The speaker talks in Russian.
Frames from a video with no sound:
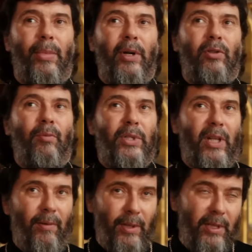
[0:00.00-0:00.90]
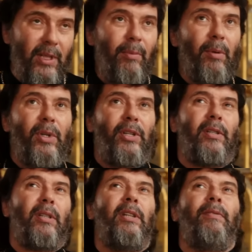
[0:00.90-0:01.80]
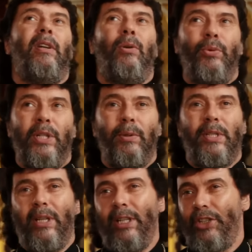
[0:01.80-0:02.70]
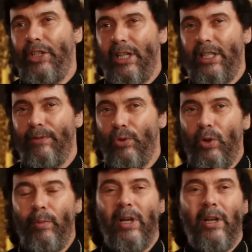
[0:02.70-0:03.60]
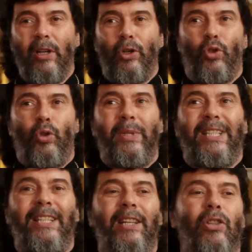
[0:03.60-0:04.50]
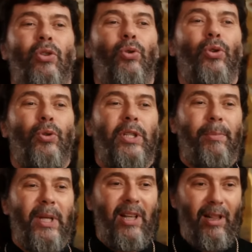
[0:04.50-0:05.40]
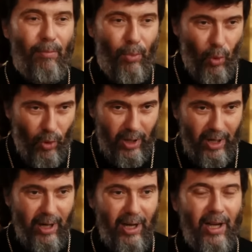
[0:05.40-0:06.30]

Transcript: Поэтому по сравнению с ними мы счастливые люди. И вот секрет счастья в том, чтобы ценить то, что тебе дал Бог.